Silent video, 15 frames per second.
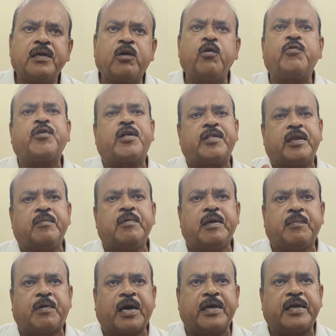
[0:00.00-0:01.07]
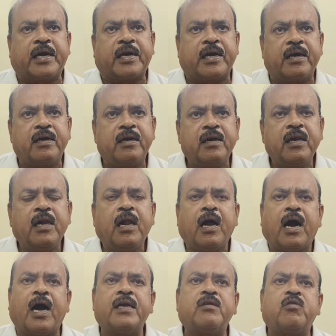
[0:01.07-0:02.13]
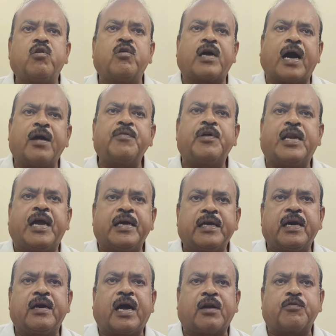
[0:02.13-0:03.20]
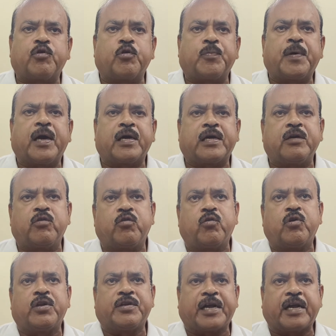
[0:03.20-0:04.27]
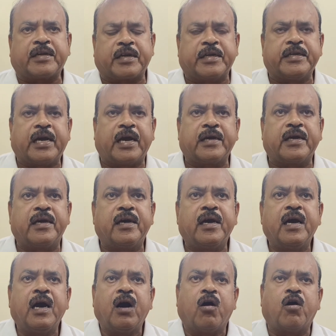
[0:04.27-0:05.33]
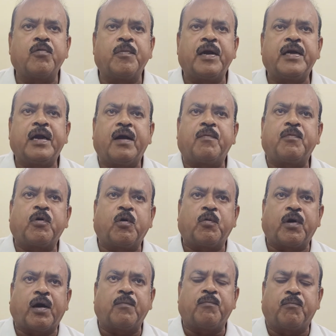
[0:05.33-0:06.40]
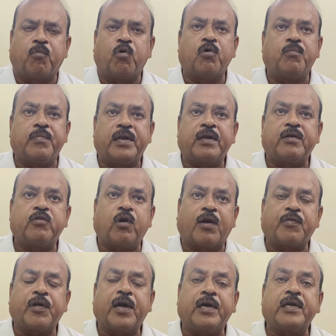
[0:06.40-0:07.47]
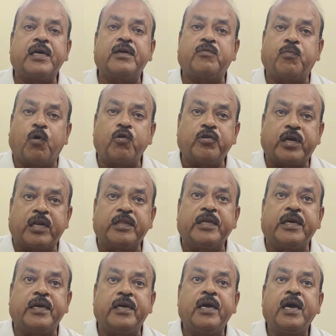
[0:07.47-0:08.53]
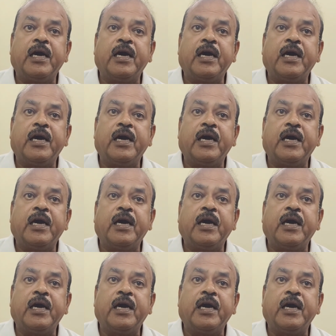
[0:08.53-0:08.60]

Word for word: क्यों इसका दिन भी नहीं बढ़ाया जा रहा है आज लोग कहाँ से लाएंगे आठ सौ रुपया की रिचार्ज करने जाएंगे और मैं ये आपको बोर्ड मेरा जो आशा है कि बहुत जल्दी